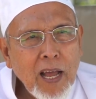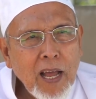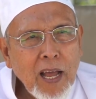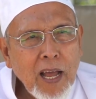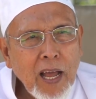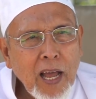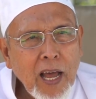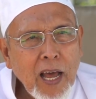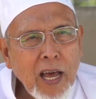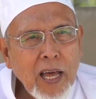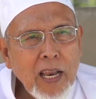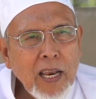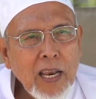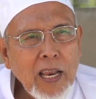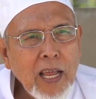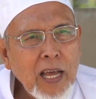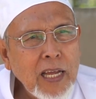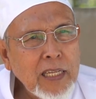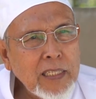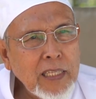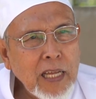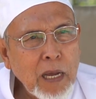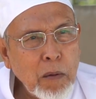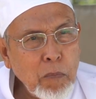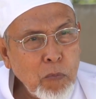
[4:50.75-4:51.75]
alla
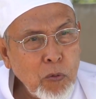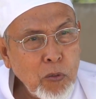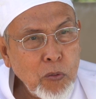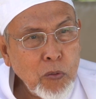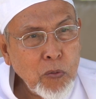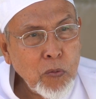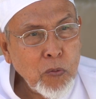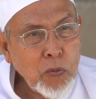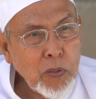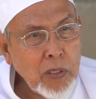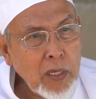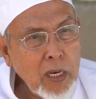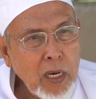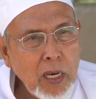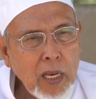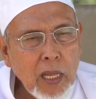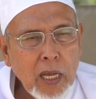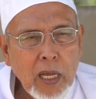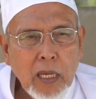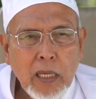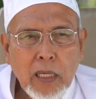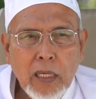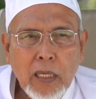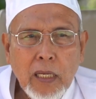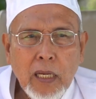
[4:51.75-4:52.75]
ta'budu illa
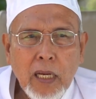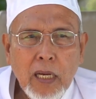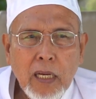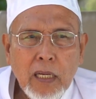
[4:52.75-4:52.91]
iya.